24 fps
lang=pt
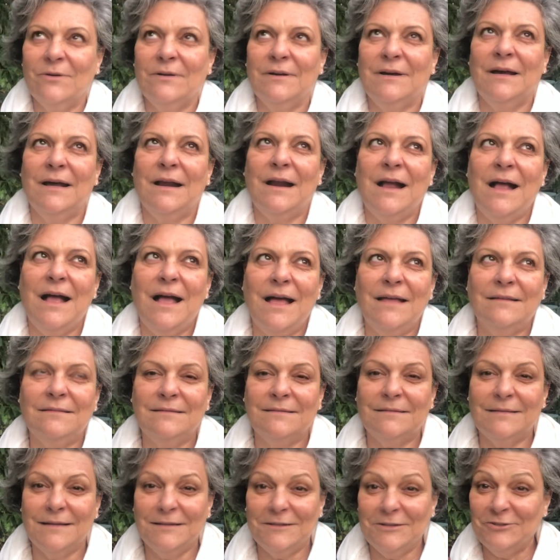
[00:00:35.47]

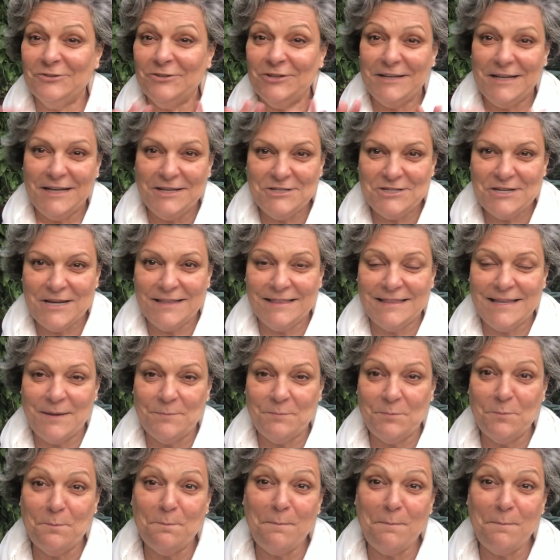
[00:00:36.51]
Graças a Deus eu nem tinha tempo.